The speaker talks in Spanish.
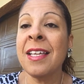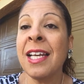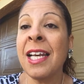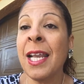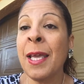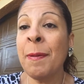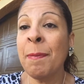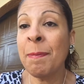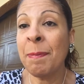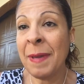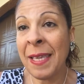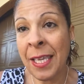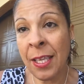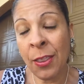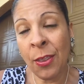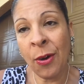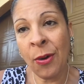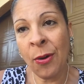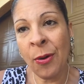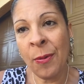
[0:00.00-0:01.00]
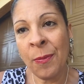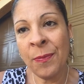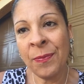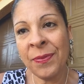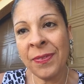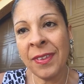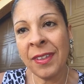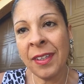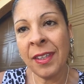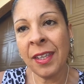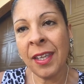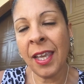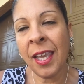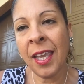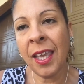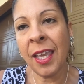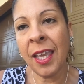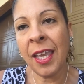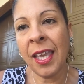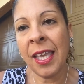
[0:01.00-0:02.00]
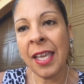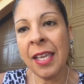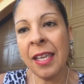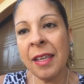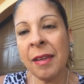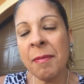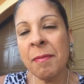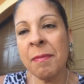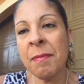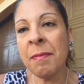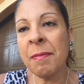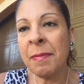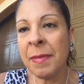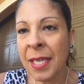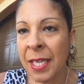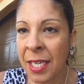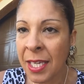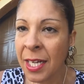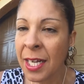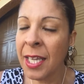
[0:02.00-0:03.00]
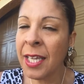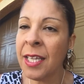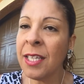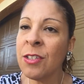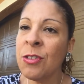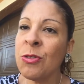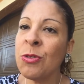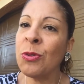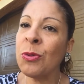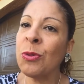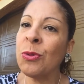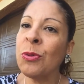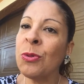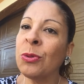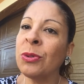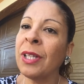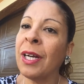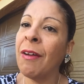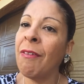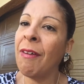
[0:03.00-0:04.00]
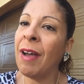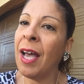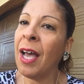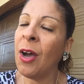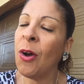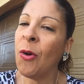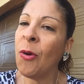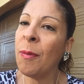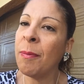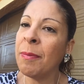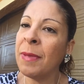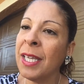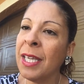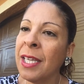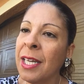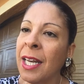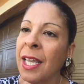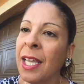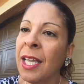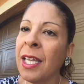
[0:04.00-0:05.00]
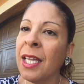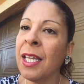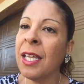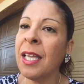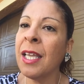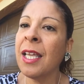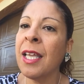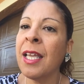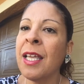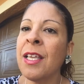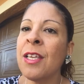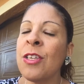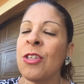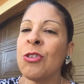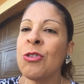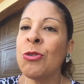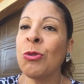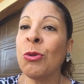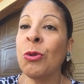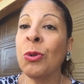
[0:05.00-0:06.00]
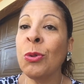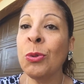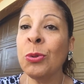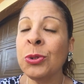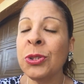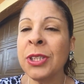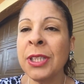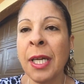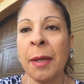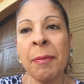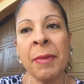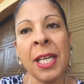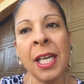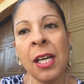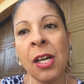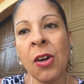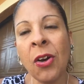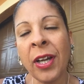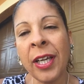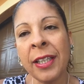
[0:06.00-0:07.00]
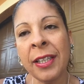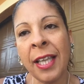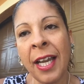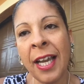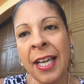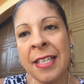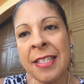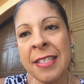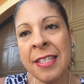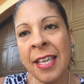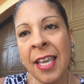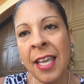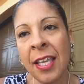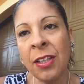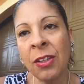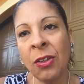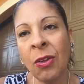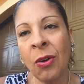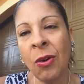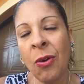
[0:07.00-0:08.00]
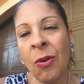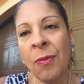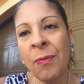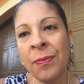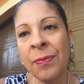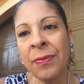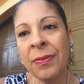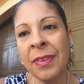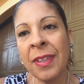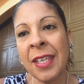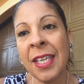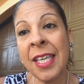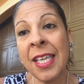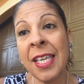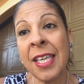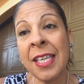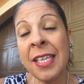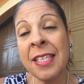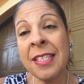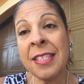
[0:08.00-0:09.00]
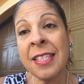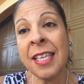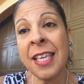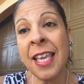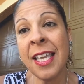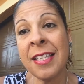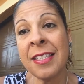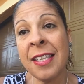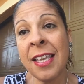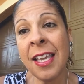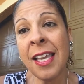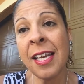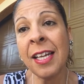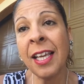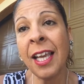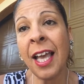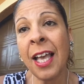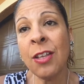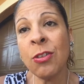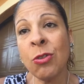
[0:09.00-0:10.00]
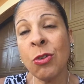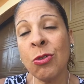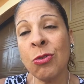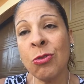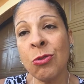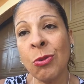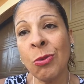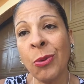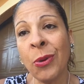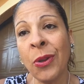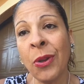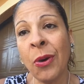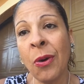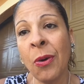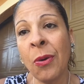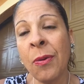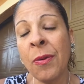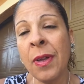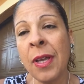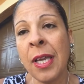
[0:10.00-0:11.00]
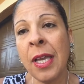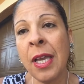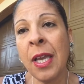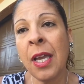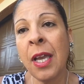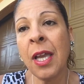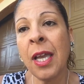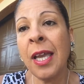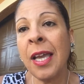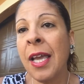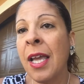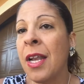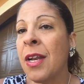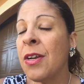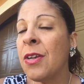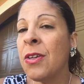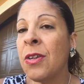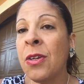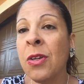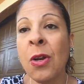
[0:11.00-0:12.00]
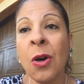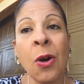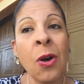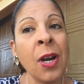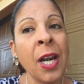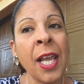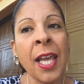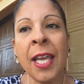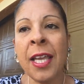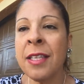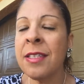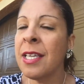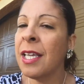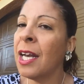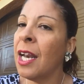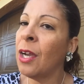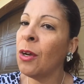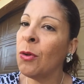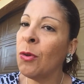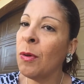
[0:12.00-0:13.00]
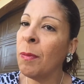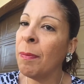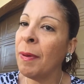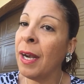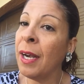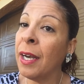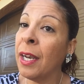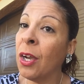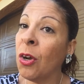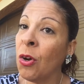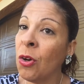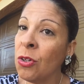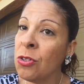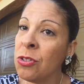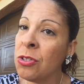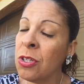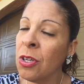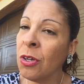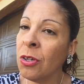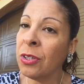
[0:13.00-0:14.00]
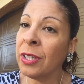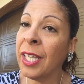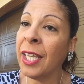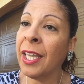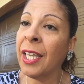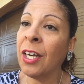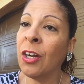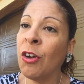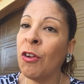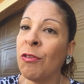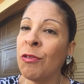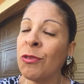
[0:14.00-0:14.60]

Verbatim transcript: Les pido que miren su trabajo, miren su lucha, miren lo que están haciendo y si ese es el caso suyo, no le eche la culpa al negocio de que no